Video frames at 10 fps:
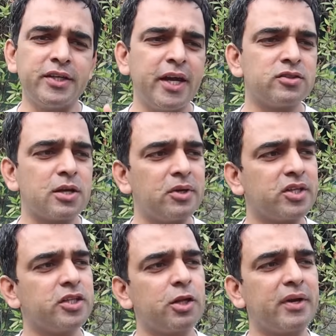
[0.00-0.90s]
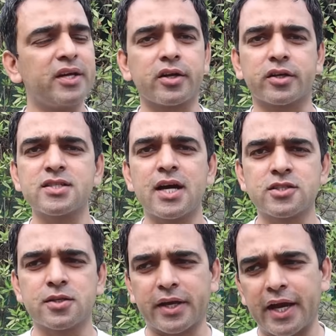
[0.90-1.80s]
ये जब इतने इतने बड़े क्रिकेटर्स
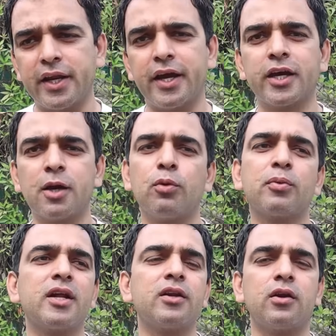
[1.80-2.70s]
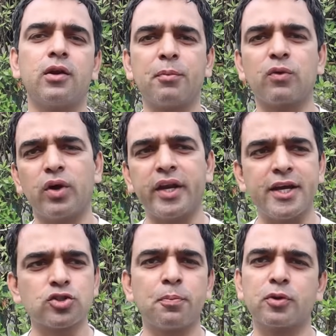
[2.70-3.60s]
आज कह रहे हैं कि बुमरा नंबर वन
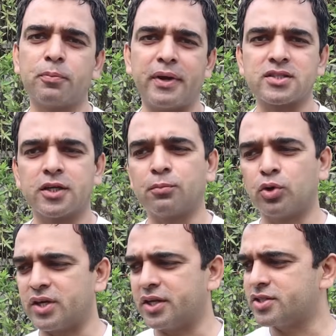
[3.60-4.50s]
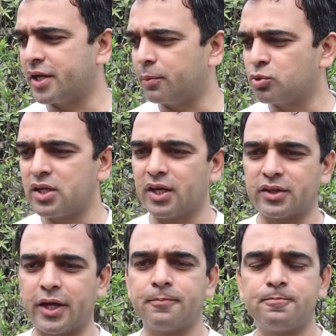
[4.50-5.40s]
है इसके ऊपर तो बहस ख़त्म हो जानी चाहिए मुझे
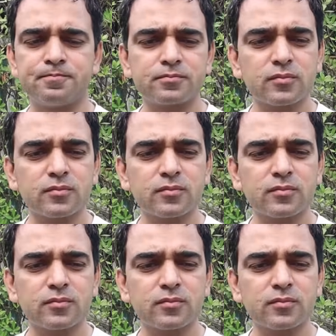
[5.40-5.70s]
लगता है